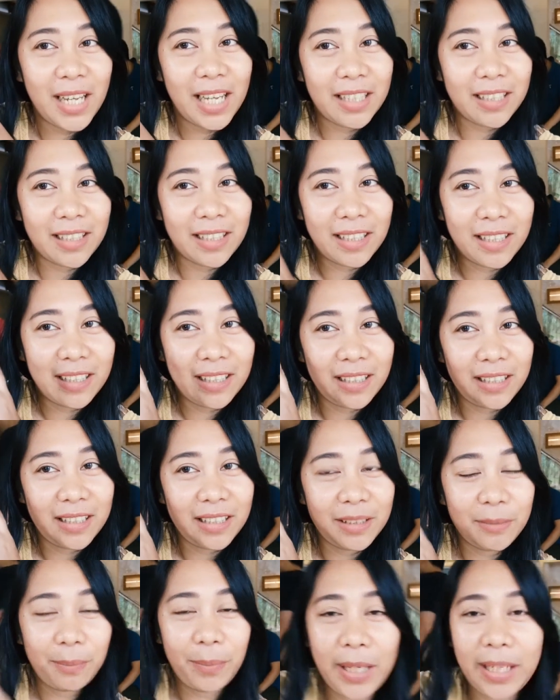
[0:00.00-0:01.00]
cat girl,
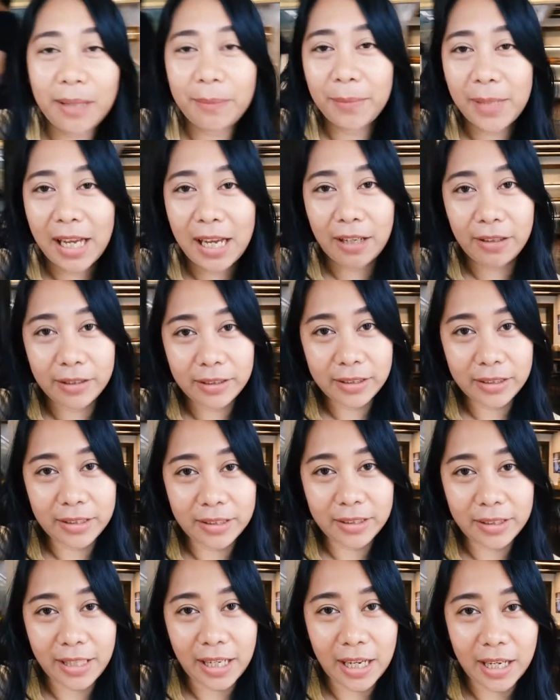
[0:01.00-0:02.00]
pink
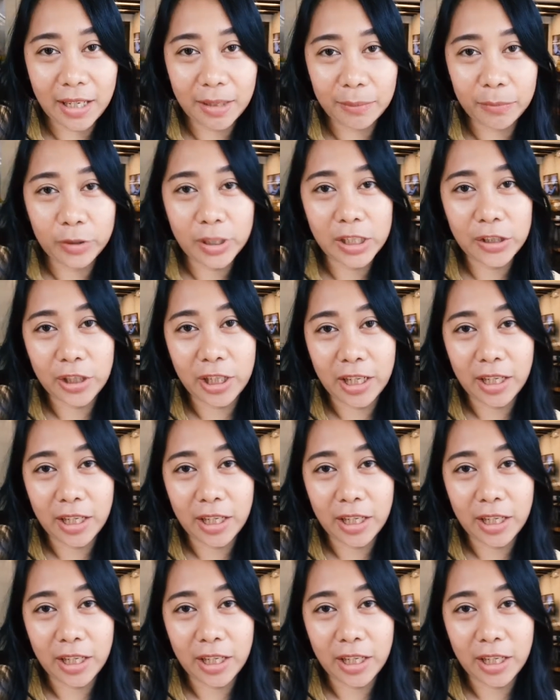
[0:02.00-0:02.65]
blouse, yeah, muna